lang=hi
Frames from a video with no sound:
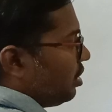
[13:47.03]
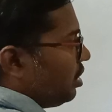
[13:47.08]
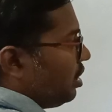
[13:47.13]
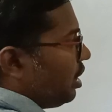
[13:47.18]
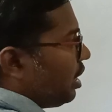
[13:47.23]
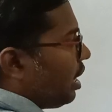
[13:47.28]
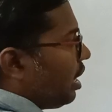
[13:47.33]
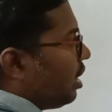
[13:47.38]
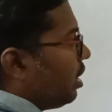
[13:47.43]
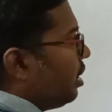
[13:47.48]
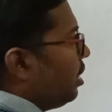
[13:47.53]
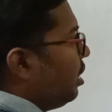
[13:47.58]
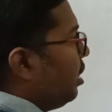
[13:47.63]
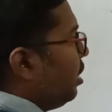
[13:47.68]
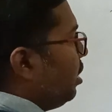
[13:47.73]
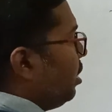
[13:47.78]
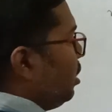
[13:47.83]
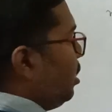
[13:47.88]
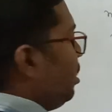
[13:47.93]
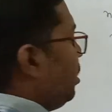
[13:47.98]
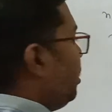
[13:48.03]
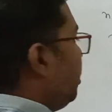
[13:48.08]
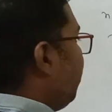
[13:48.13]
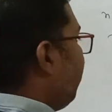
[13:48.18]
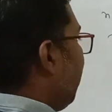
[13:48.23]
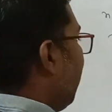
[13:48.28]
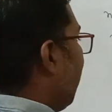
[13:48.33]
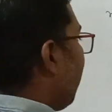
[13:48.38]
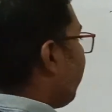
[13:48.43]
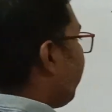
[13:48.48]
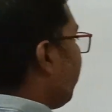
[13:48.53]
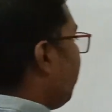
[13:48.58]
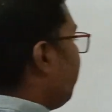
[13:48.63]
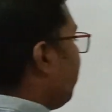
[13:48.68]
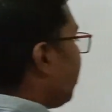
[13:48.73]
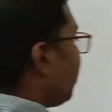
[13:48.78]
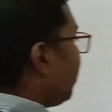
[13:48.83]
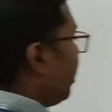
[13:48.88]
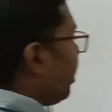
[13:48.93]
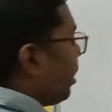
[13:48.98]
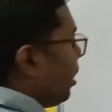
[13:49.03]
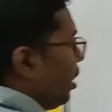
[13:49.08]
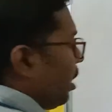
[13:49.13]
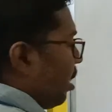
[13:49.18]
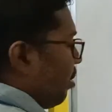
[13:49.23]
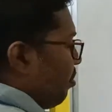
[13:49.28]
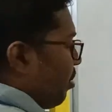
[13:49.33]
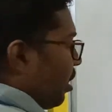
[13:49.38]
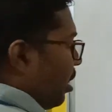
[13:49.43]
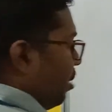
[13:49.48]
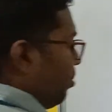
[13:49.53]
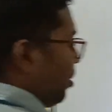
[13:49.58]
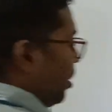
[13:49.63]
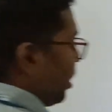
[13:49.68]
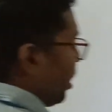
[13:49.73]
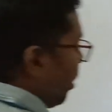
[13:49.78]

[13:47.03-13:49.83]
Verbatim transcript: ठीक है इजी में इलेक्ट्रॉन भरते कहने का मतलब ये